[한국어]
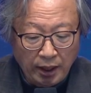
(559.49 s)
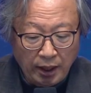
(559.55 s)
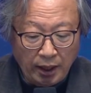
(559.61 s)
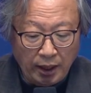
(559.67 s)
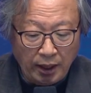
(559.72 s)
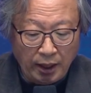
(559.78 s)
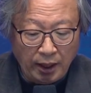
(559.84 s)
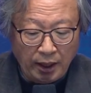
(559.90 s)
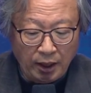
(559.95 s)

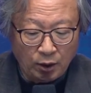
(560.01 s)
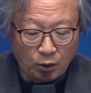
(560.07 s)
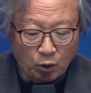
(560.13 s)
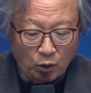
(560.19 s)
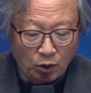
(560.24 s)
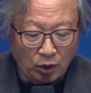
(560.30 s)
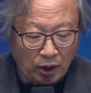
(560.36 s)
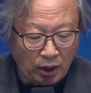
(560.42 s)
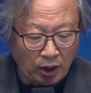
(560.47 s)
해내
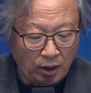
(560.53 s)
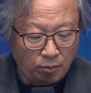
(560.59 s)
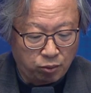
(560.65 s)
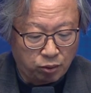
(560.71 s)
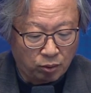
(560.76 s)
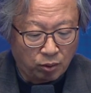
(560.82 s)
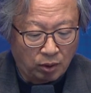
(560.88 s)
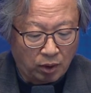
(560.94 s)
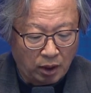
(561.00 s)
동경의
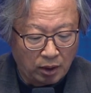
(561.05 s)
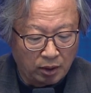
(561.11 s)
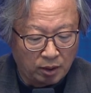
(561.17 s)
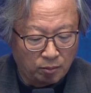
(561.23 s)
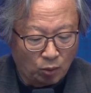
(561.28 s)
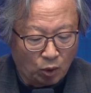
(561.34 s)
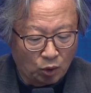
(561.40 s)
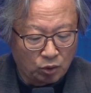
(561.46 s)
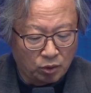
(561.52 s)

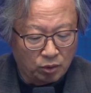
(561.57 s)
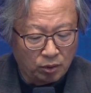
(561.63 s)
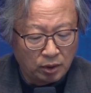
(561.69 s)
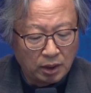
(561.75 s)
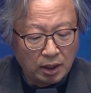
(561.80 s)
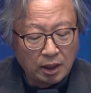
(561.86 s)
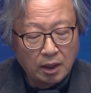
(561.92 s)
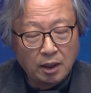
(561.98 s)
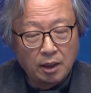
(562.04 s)
부원은 모두
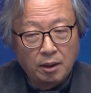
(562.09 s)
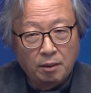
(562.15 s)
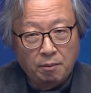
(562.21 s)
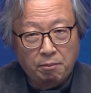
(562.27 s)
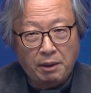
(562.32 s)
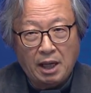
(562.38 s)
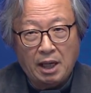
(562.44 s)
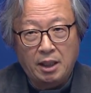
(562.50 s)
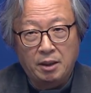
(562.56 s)

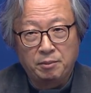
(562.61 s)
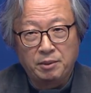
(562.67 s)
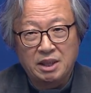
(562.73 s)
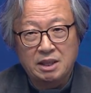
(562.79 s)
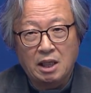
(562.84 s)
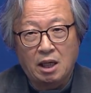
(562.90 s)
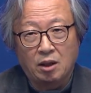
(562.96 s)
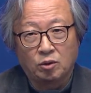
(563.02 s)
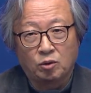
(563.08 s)
발음이
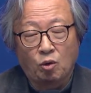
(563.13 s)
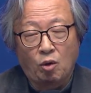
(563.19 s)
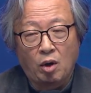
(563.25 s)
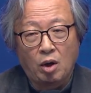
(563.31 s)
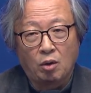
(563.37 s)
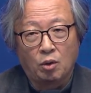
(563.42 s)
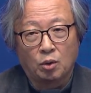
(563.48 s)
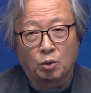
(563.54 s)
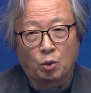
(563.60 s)

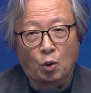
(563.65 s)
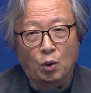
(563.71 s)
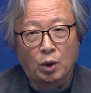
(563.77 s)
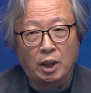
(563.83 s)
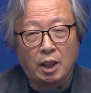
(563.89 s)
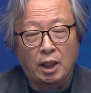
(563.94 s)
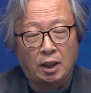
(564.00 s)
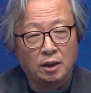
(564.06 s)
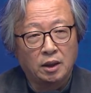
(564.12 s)
상통하고
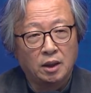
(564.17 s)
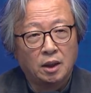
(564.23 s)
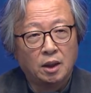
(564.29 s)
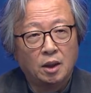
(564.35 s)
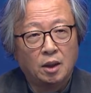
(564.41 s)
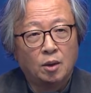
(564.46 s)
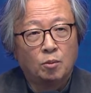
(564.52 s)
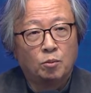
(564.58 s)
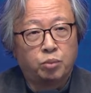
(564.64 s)
동일한
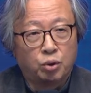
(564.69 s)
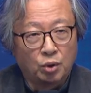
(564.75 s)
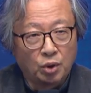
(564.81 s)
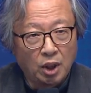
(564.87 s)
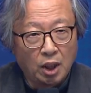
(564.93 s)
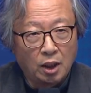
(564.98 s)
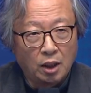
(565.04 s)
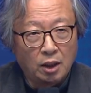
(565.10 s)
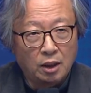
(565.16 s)

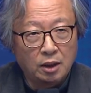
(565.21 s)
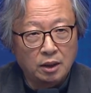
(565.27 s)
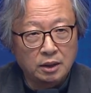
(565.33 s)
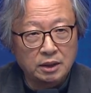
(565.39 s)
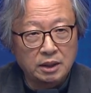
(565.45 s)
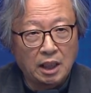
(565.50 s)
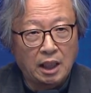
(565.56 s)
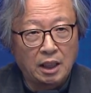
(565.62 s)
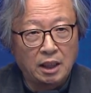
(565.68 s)

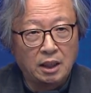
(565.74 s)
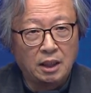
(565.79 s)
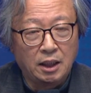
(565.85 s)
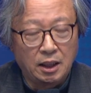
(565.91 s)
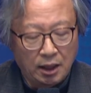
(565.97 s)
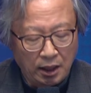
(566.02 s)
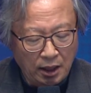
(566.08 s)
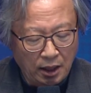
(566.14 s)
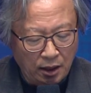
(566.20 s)

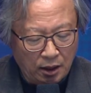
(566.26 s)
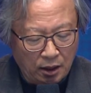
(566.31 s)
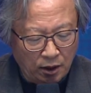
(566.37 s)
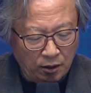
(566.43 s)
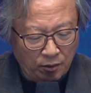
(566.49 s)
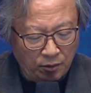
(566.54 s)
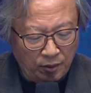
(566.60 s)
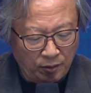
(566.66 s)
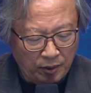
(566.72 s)
부여산을
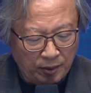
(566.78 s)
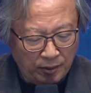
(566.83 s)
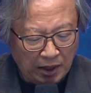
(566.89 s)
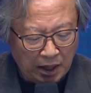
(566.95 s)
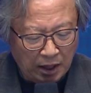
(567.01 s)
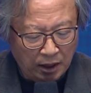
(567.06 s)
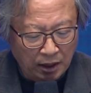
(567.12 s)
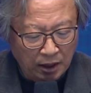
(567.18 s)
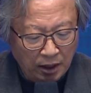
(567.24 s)

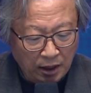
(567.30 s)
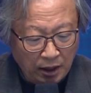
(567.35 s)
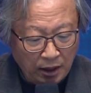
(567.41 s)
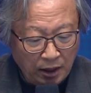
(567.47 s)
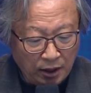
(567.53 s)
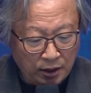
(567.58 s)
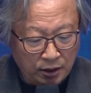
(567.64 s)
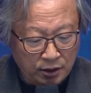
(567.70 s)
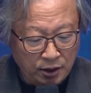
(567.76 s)
일컬음입니다.
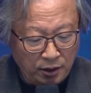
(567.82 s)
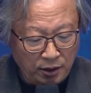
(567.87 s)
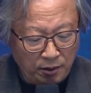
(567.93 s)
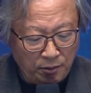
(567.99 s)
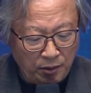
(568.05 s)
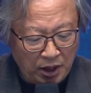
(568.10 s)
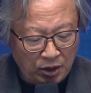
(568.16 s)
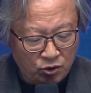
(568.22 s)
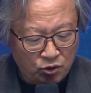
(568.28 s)
이것은
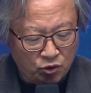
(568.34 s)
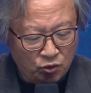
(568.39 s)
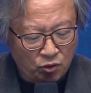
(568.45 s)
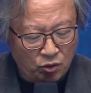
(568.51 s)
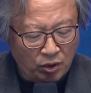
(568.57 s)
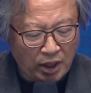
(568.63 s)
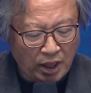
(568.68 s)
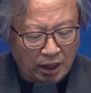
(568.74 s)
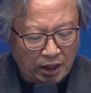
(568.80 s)
이미
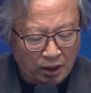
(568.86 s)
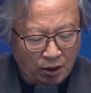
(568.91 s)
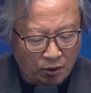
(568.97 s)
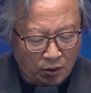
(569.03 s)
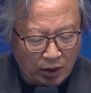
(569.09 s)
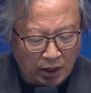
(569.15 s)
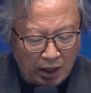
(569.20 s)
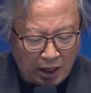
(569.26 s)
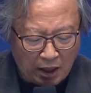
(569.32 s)
중국의
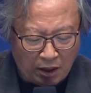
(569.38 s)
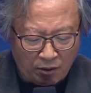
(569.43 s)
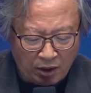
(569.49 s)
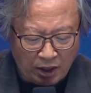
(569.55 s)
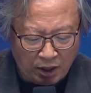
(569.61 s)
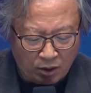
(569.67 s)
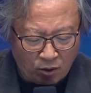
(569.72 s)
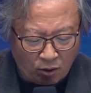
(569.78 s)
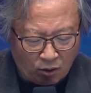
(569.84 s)
기록에
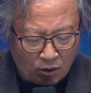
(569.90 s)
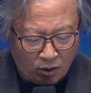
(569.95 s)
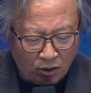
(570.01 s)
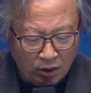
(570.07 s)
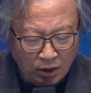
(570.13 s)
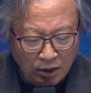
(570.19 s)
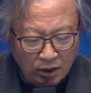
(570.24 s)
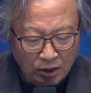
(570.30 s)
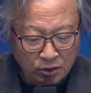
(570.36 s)
나와
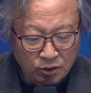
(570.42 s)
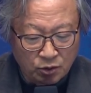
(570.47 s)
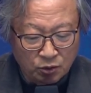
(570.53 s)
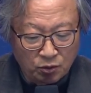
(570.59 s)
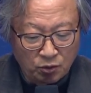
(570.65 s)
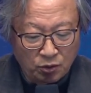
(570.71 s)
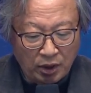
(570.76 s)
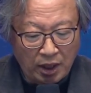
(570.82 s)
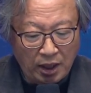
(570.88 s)
있고
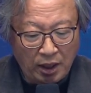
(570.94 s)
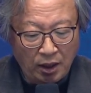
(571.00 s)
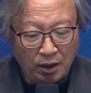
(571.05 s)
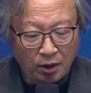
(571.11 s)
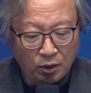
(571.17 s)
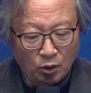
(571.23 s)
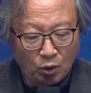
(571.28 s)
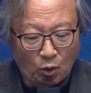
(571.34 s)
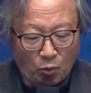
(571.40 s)
중국의
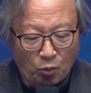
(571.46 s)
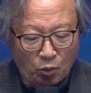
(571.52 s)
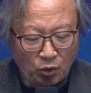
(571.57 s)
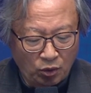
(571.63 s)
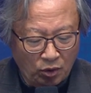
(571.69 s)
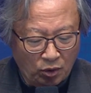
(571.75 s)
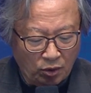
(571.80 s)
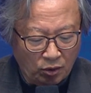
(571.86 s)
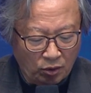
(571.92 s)

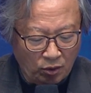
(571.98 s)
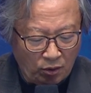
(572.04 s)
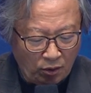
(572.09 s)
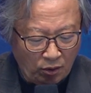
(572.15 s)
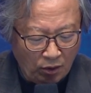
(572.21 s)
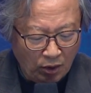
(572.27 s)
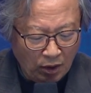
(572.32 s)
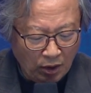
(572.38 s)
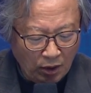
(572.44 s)

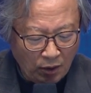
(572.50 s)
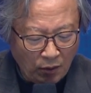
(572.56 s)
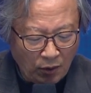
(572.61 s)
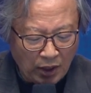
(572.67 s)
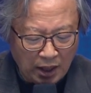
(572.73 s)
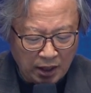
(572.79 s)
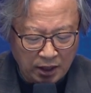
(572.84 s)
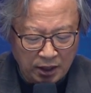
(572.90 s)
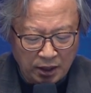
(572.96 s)
논문으로도
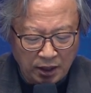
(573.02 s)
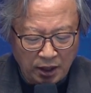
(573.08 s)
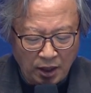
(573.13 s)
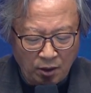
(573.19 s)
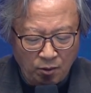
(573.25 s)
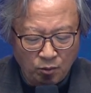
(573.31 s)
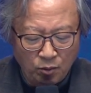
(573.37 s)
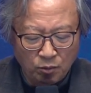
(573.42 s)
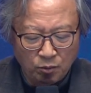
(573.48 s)
확인이
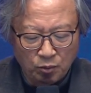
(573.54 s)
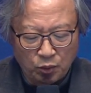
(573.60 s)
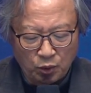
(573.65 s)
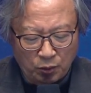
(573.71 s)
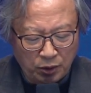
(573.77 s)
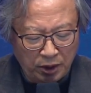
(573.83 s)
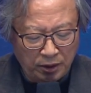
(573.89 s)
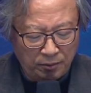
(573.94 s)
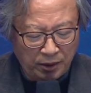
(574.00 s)
된
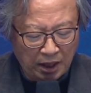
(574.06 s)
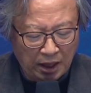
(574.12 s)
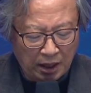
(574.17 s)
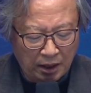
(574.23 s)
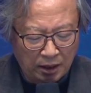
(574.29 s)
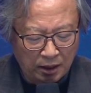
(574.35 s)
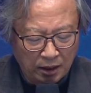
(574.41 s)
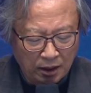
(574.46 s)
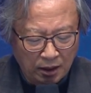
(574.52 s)

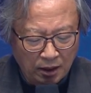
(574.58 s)
부분입니다.